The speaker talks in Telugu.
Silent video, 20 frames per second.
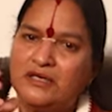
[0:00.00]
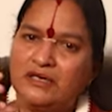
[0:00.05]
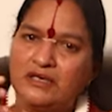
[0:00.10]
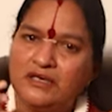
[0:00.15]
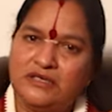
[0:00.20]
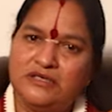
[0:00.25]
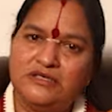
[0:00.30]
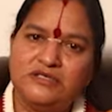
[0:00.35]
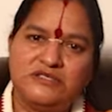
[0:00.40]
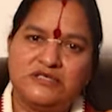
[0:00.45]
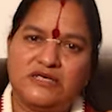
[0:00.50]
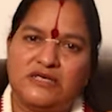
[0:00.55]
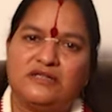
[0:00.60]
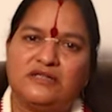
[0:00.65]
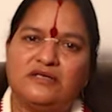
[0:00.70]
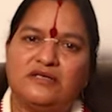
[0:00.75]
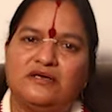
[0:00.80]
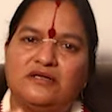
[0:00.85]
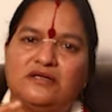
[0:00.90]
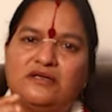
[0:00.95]
నేను
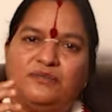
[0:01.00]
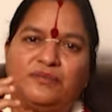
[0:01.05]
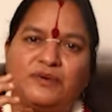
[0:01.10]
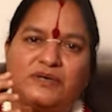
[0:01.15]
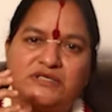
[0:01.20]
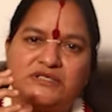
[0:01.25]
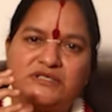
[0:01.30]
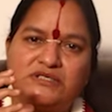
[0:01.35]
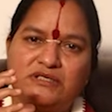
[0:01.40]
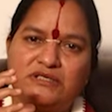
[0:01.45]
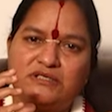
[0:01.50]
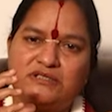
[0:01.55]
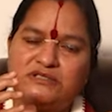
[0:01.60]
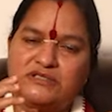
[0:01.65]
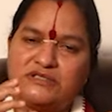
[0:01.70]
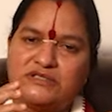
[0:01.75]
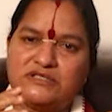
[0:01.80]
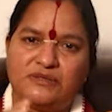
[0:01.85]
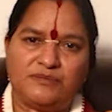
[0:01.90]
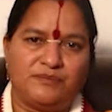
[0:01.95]
జాతకాన్ని పరిశీ పరిశీలించి
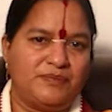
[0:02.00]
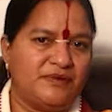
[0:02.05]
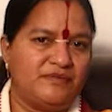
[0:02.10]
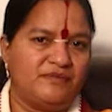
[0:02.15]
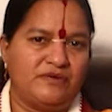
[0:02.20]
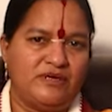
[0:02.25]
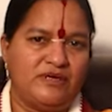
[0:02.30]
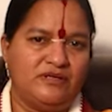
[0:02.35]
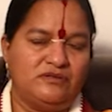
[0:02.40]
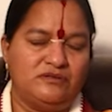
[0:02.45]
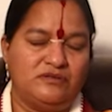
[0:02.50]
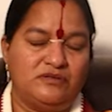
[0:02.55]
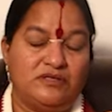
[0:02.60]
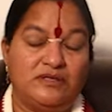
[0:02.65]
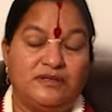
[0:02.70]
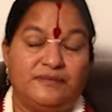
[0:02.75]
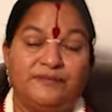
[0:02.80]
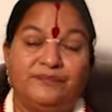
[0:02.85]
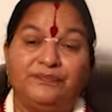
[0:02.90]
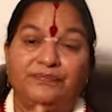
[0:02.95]
చెప్పడం అనేది ఉంటుంది
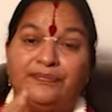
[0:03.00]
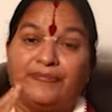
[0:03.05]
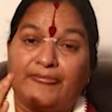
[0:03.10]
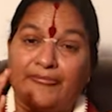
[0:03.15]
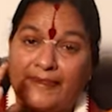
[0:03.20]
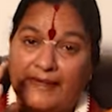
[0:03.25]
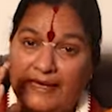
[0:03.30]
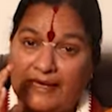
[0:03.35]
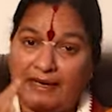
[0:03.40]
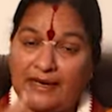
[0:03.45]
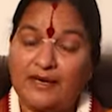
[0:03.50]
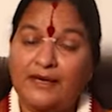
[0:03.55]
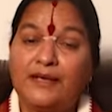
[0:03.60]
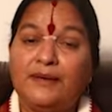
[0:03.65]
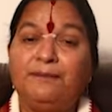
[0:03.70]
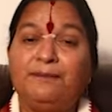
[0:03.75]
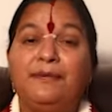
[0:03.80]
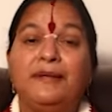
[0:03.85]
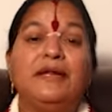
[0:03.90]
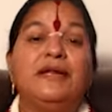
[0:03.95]
అలాగే
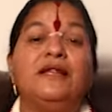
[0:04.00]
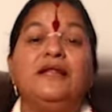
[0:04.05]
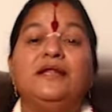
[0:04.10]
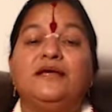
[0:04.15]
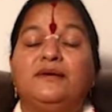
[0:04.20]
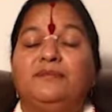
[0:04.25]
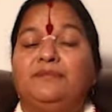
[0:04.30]
పిల్లలకి